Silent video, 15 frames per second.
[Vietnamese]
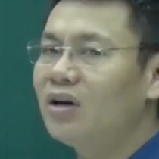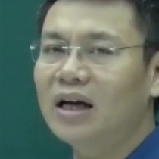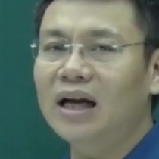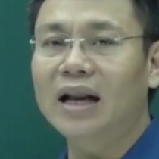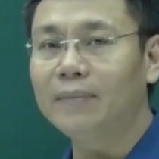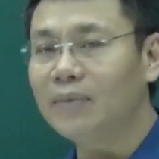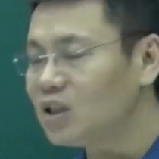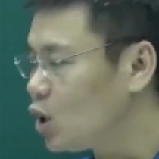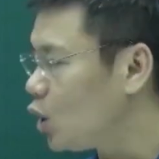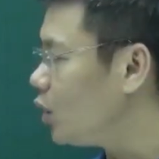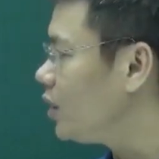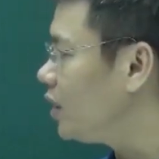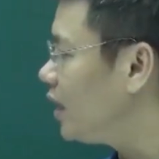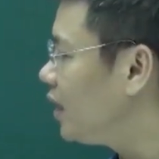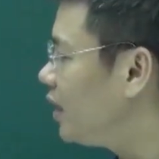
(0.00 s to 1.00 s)
phương, cái này biết rồi.
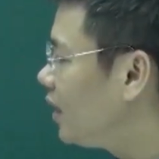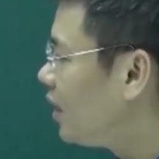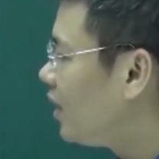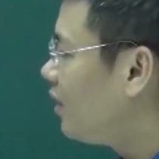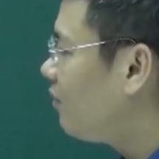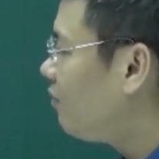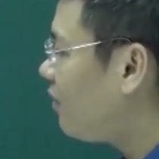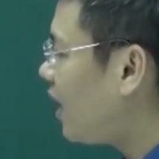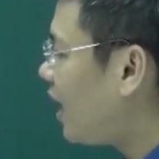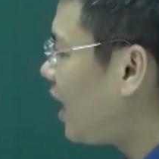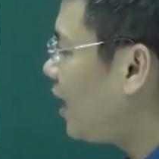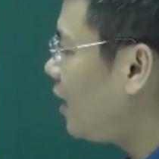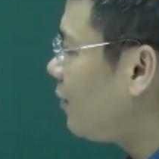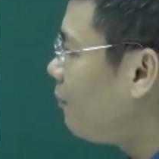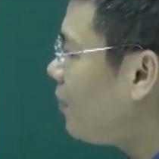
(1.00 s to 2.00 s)
Đấy.
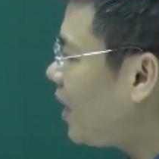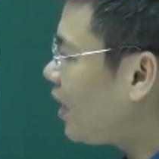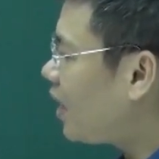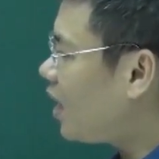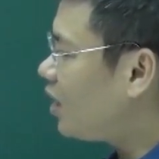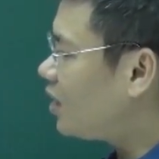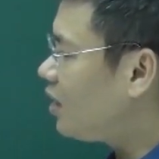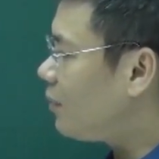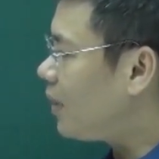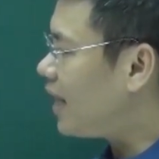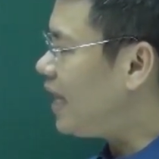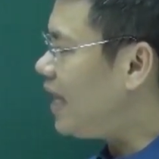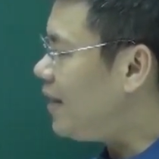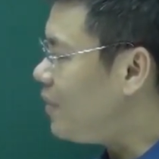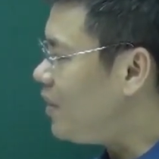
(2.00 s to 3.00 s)
Và PR thì bằng
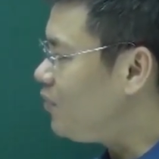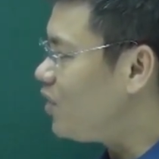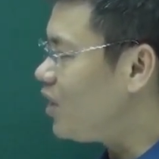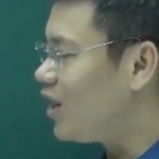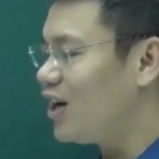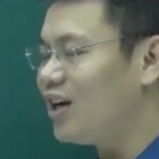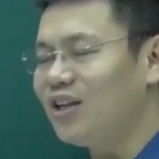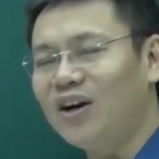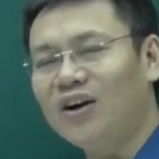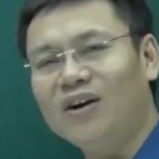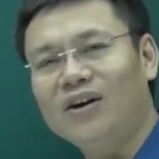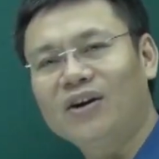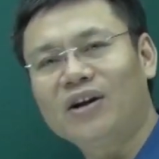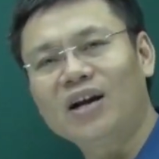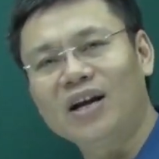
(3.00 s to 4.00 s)
Y bình phương R
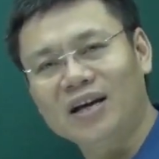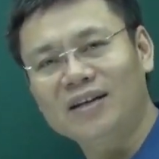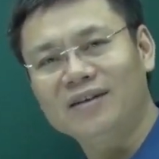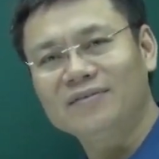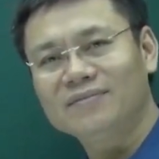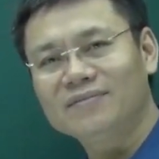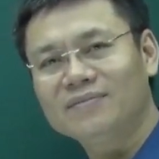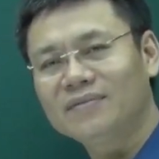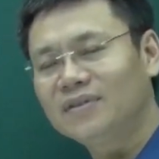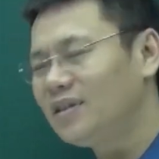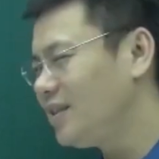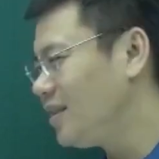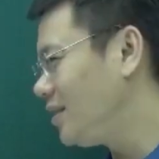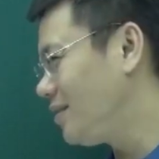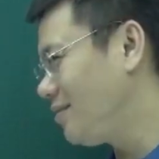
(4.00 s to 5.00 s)
nhỏ R lớn.
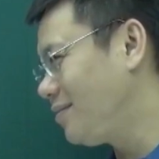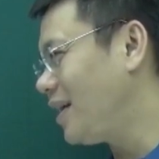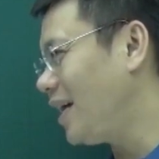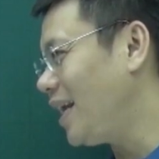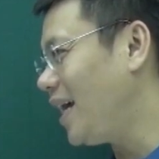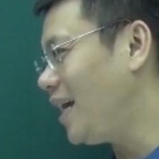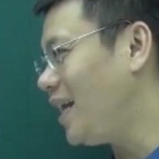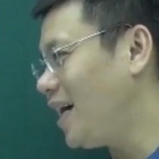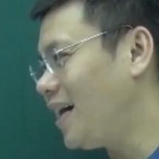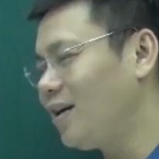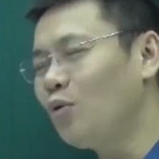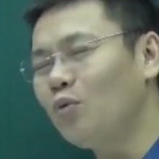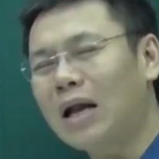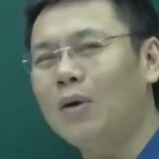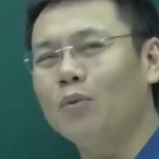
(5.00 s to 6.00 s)
Cái này là
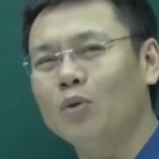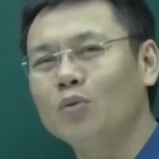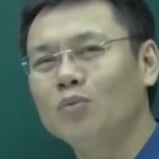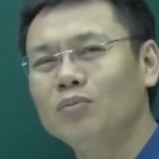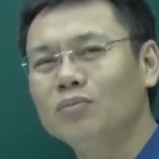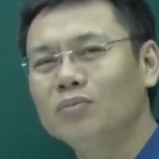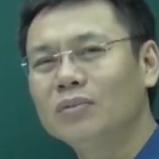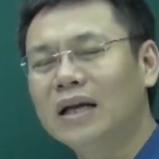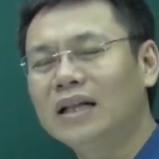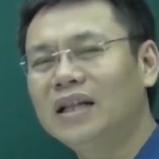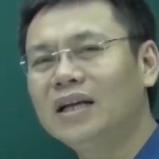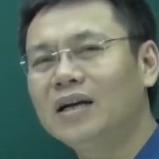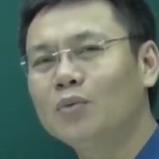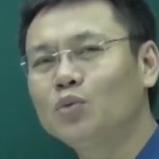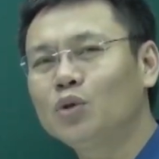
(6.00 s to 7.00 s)
lúc nào cũng đúng để
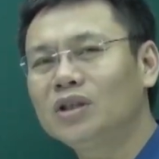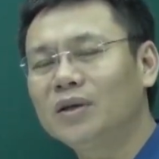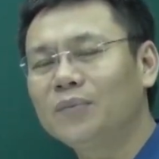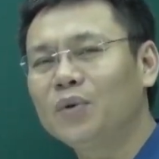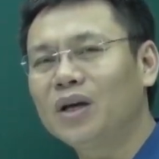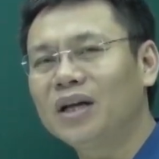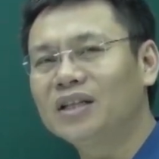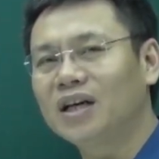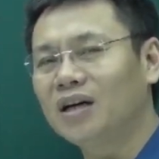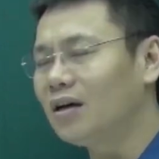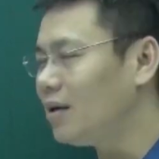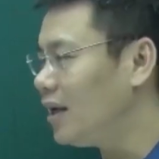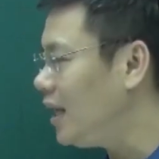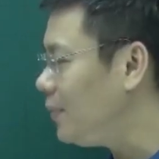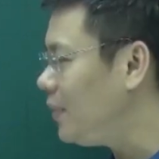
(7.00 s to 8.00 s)
tính công suất trên một điện trở
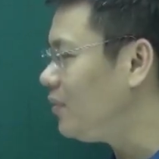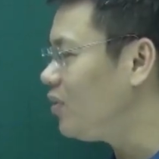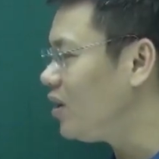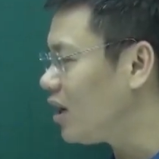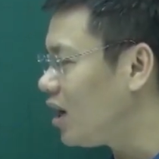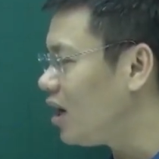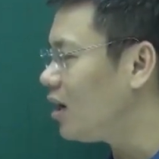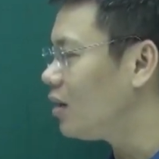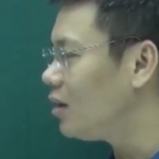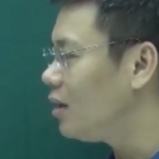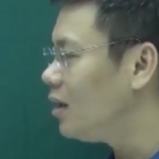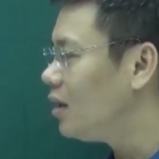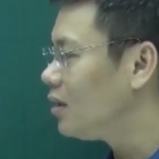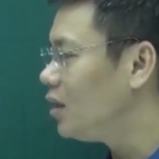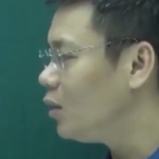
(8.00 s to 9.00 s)
Y bình phương R
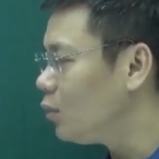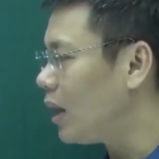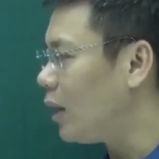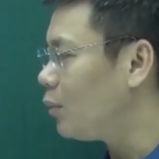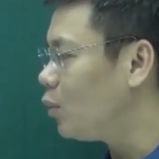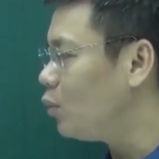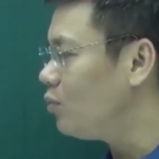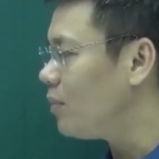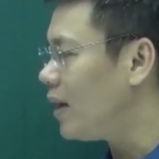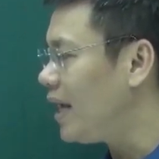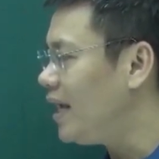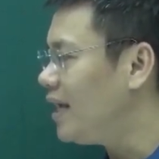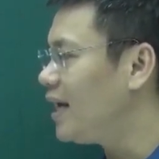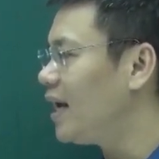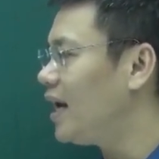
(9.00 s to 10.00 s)
thì lúc nào cũng đúng mà
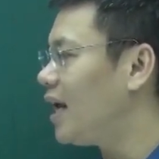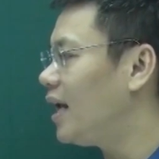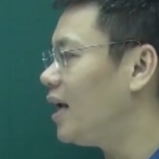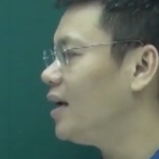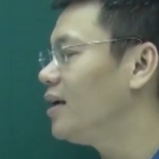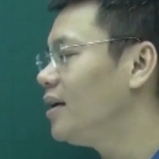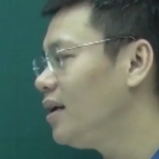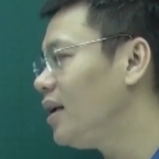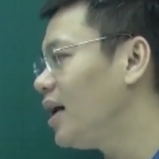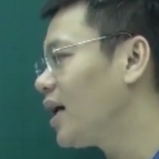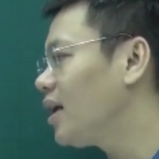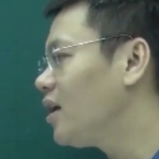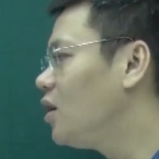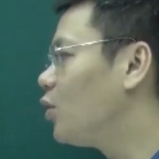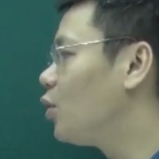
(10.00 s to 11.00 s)
y này là là
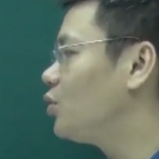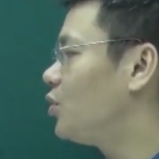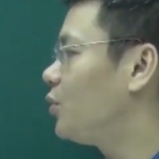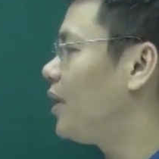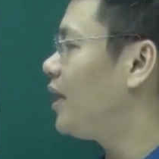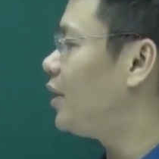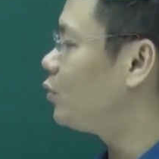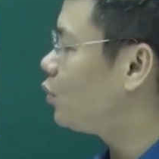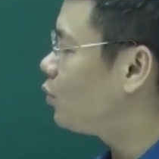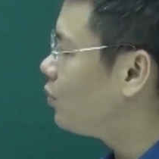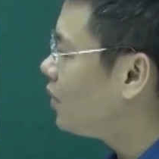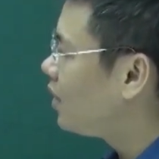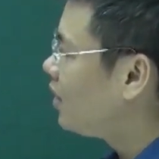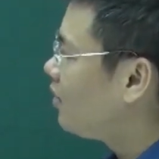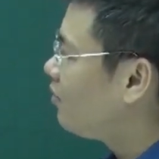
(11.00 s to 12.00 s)
cái cường độ dòng điện hiệu dụng
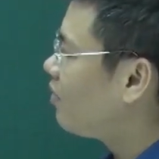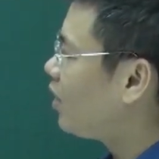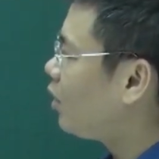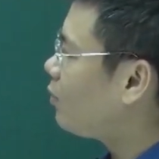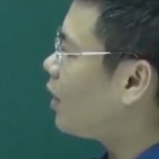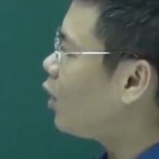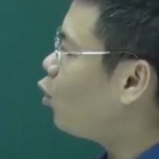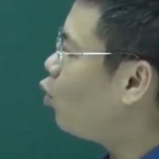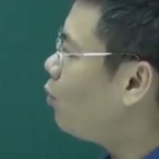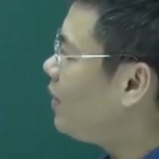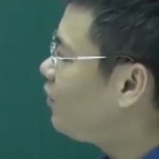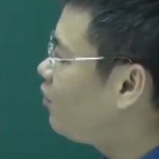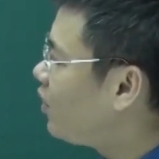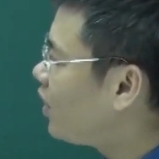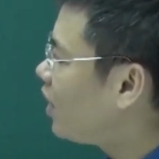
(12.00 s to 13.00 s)
và nó bằng u
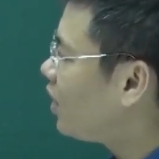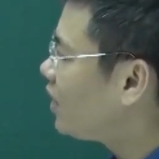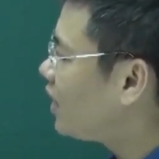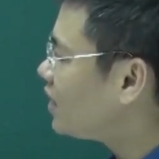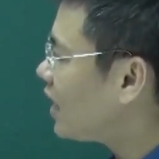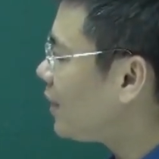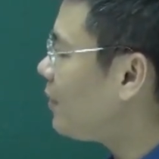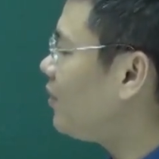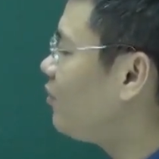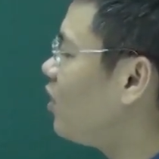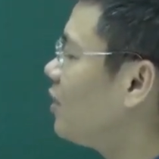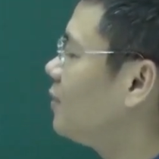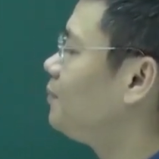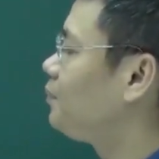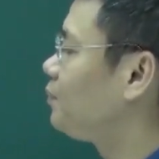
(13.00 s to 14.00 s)
bình phương r trên z bình
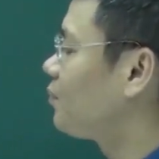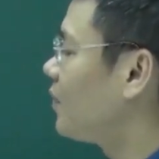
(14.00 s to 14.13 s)
phương